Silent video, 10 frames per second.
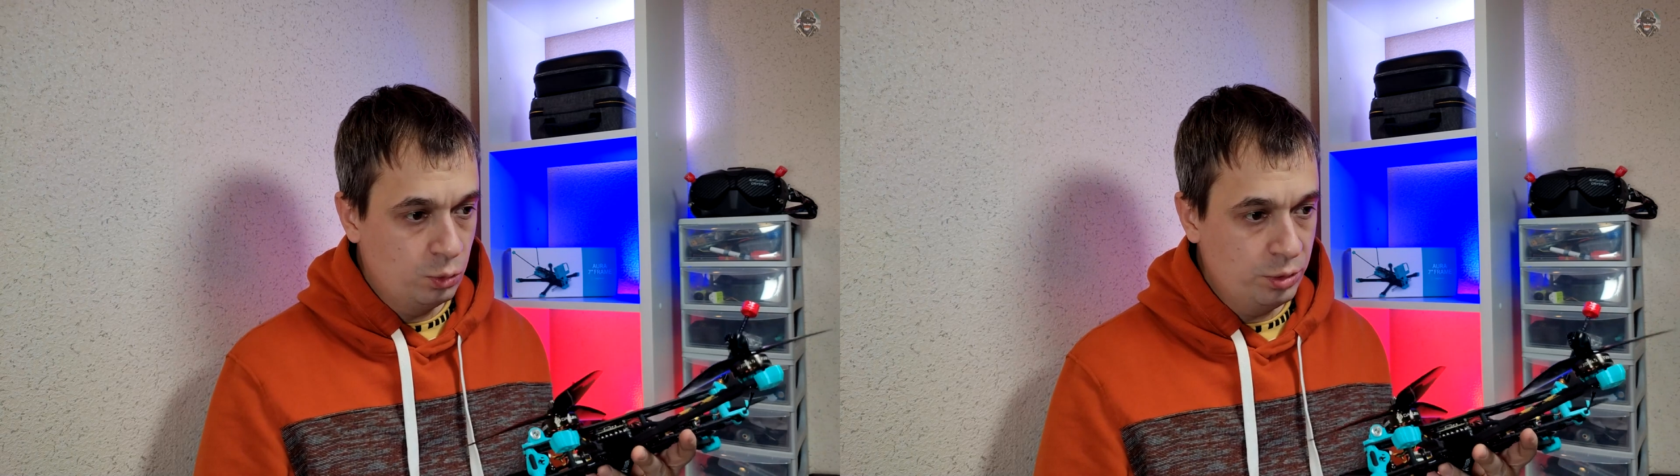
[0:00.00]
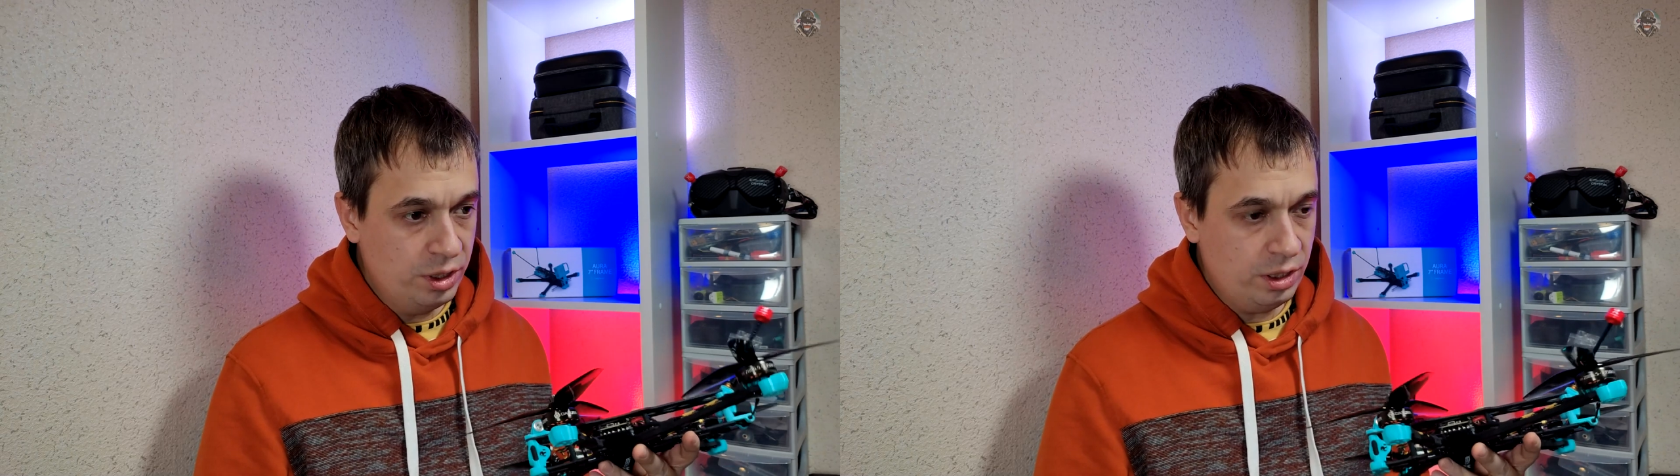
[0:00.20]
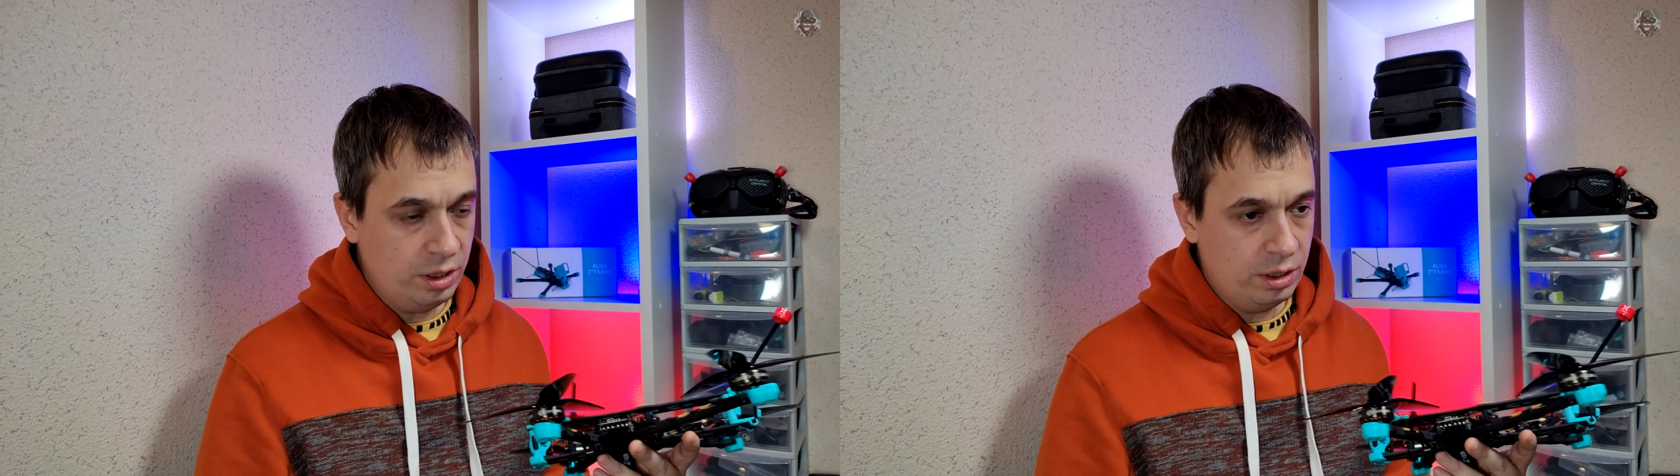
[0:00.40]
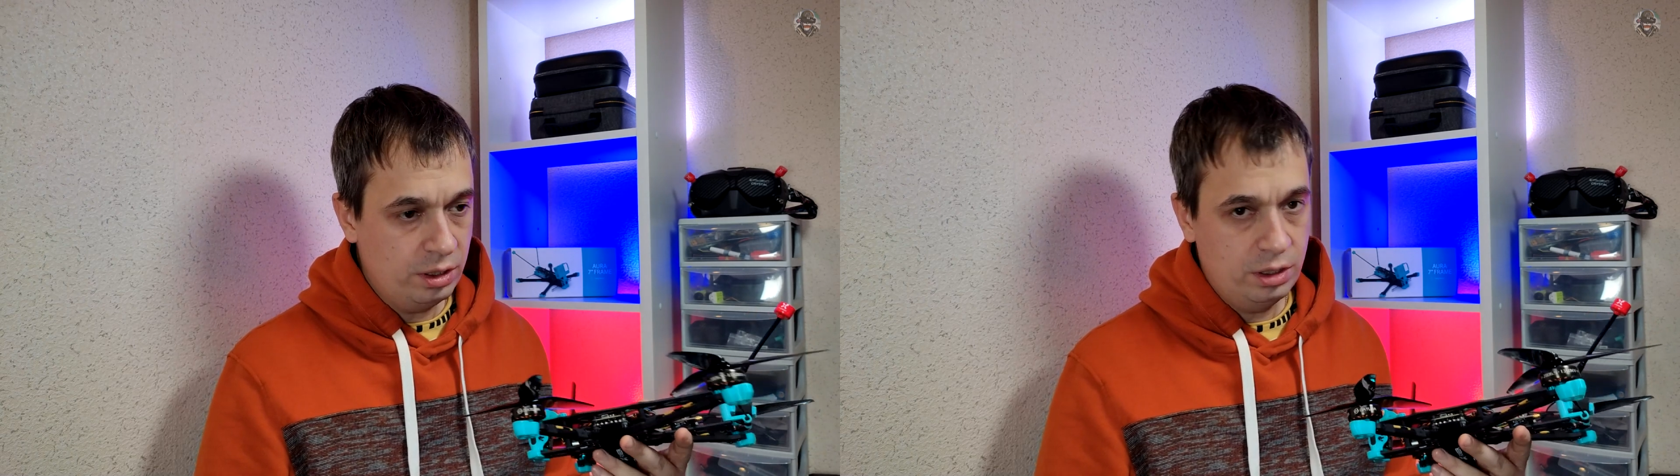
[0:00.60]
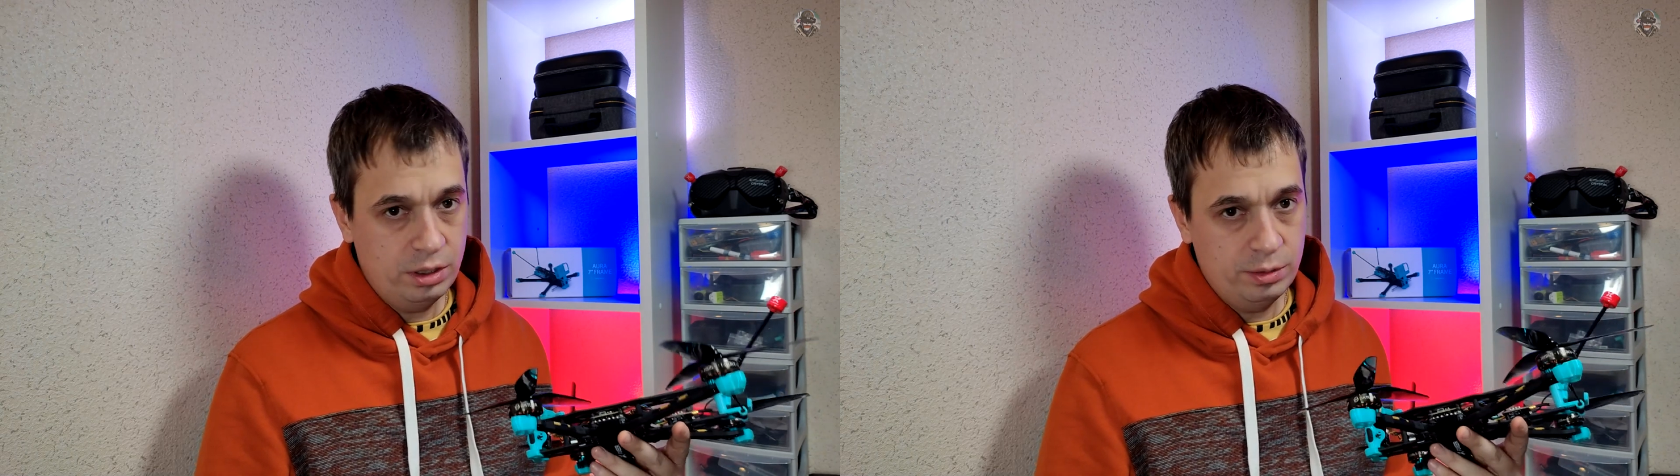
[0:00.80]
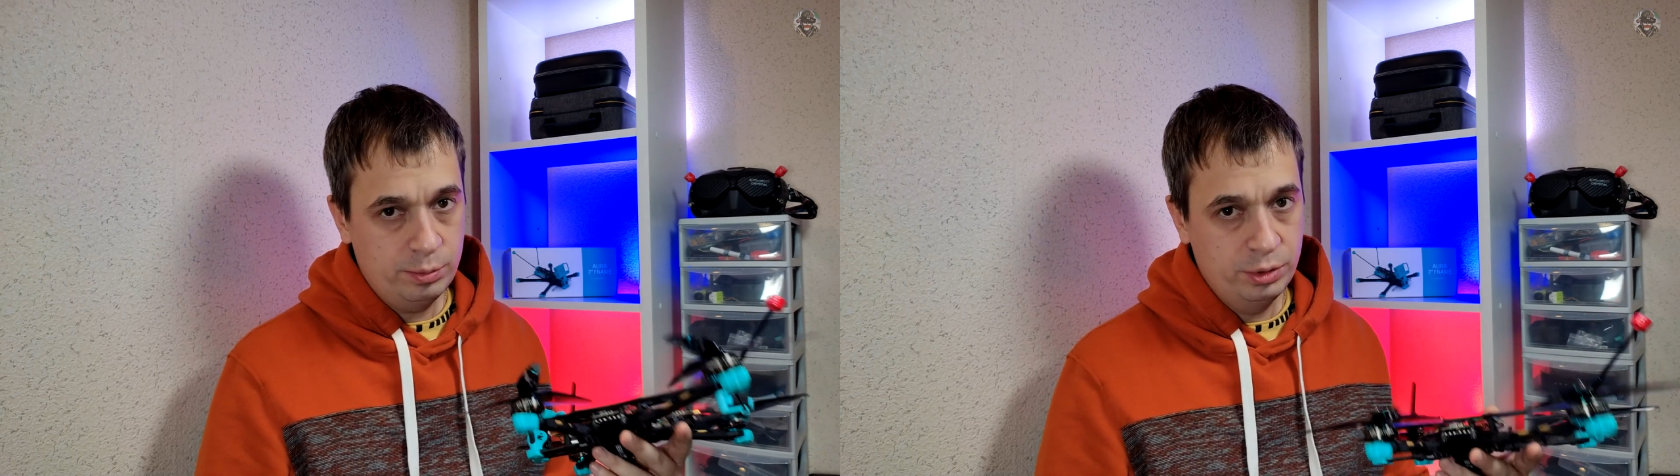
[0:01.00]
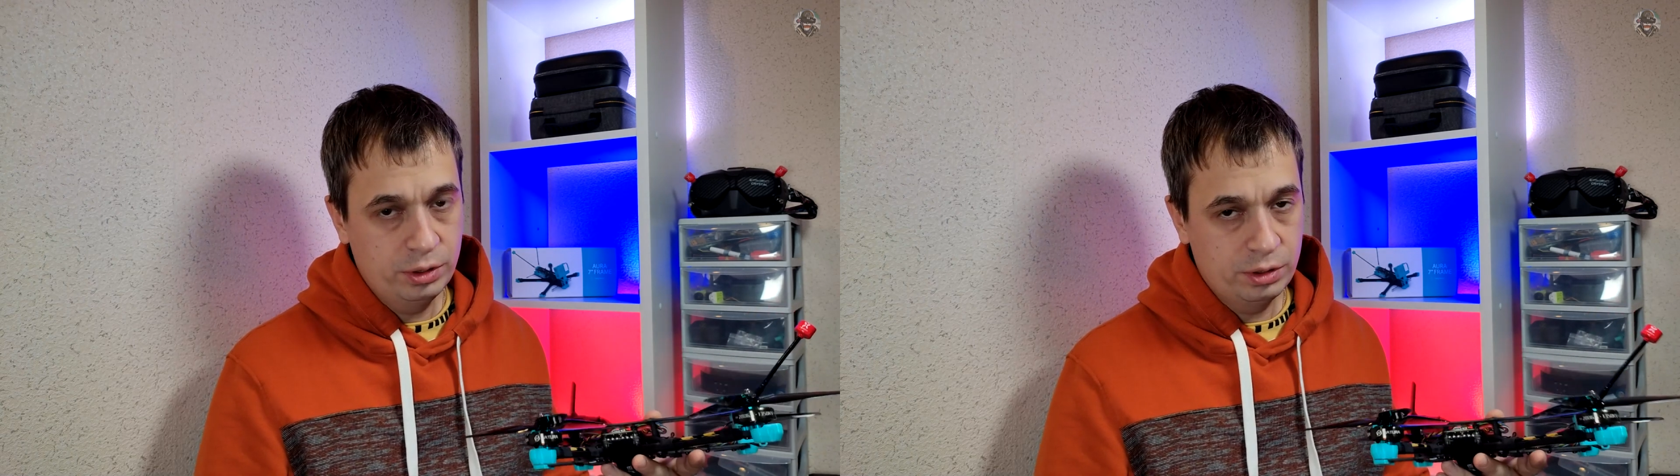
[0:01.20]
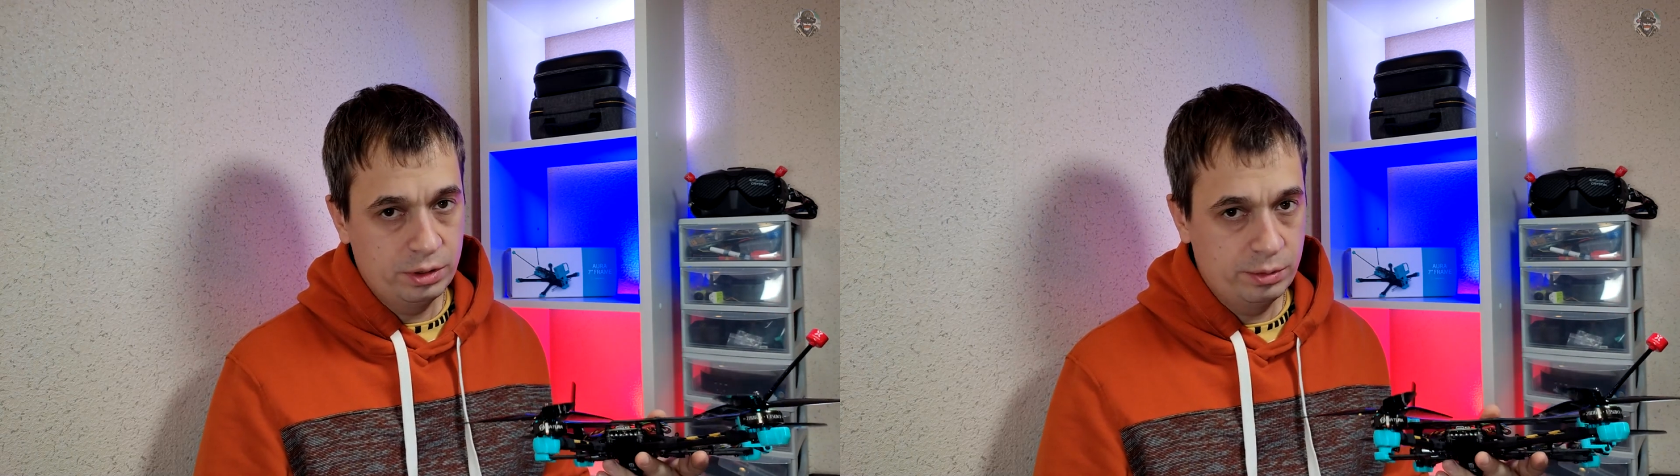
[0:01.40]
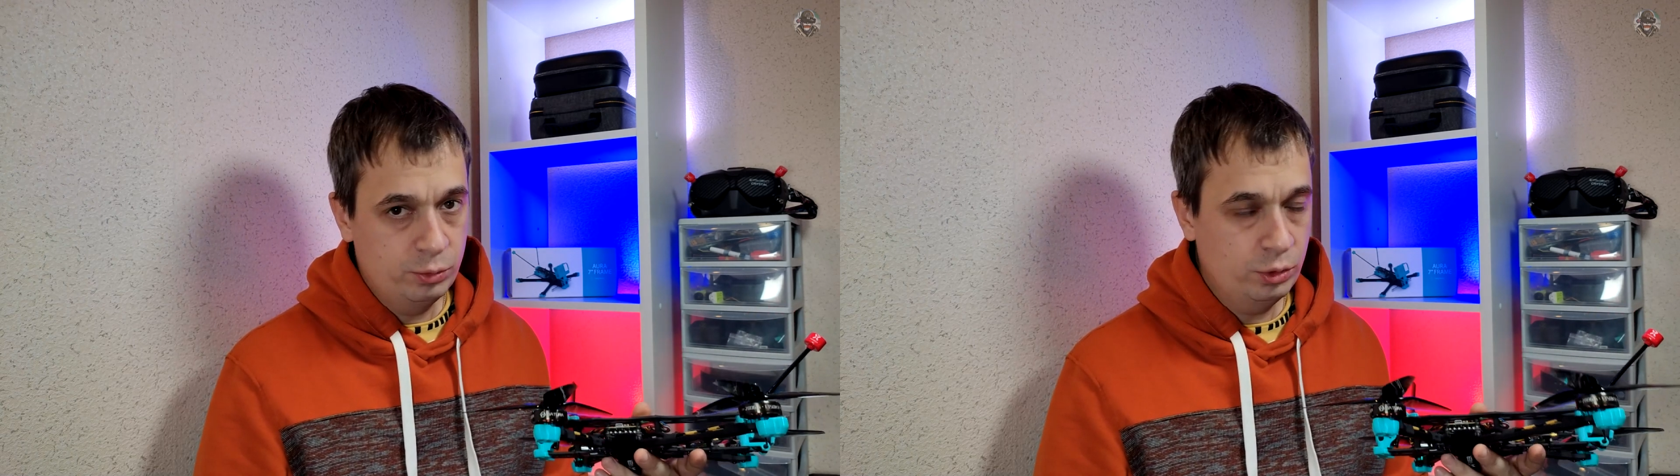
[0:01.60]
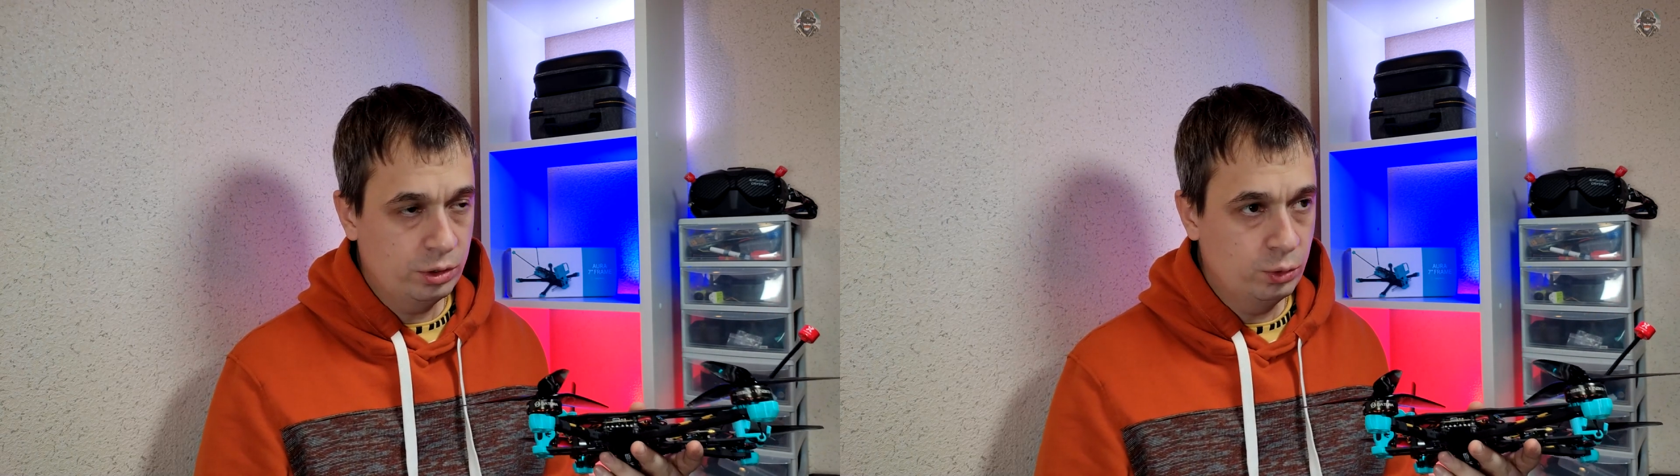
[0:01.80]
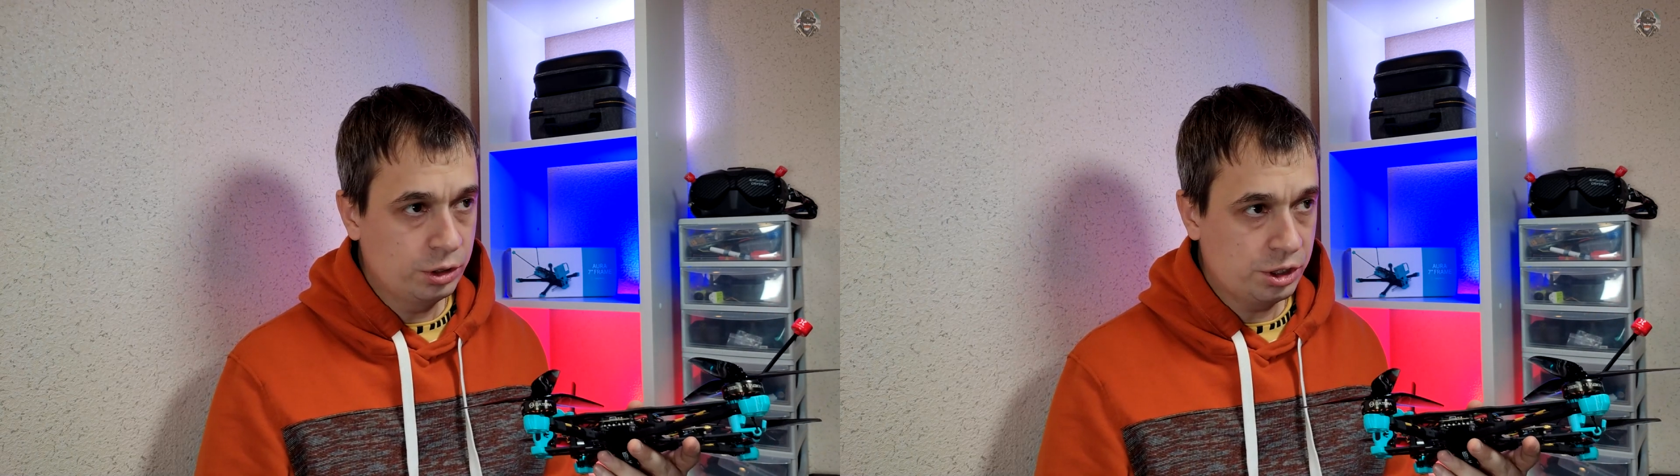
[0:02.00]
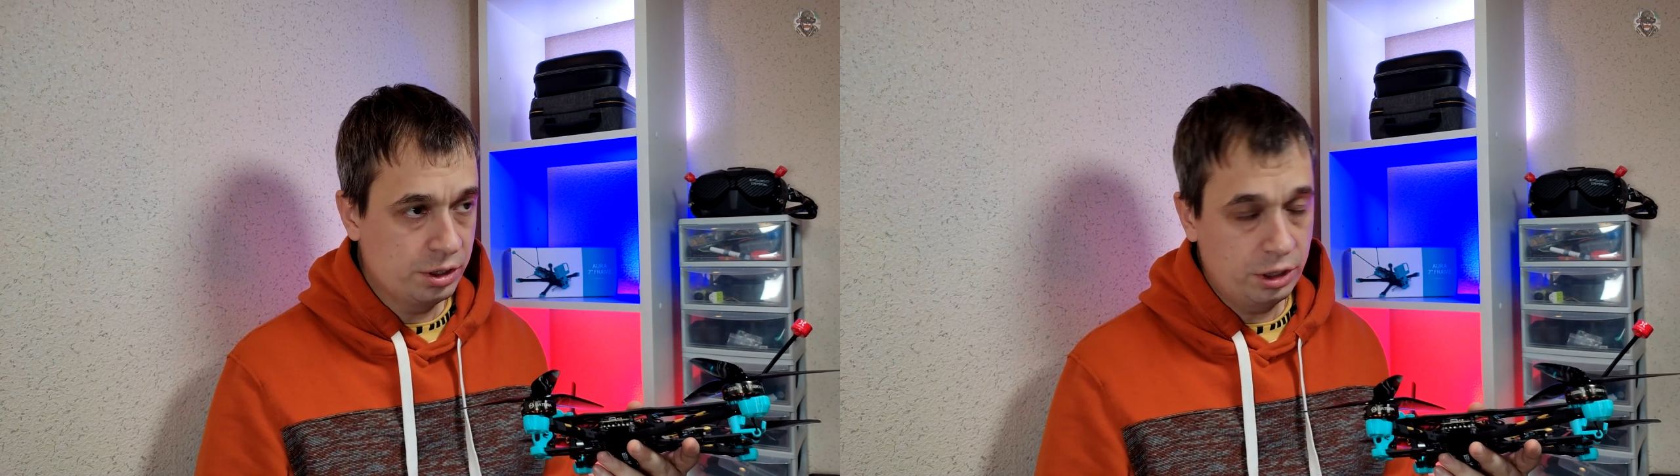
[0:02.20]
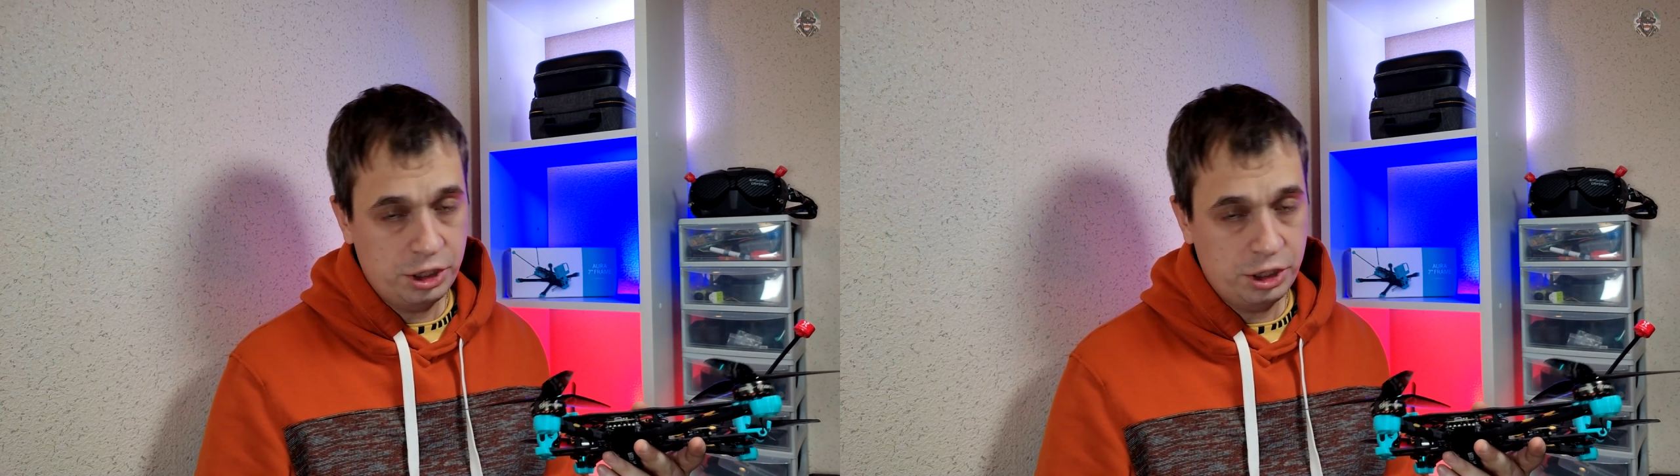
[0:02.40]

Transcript: У меня э, был мой гоночный,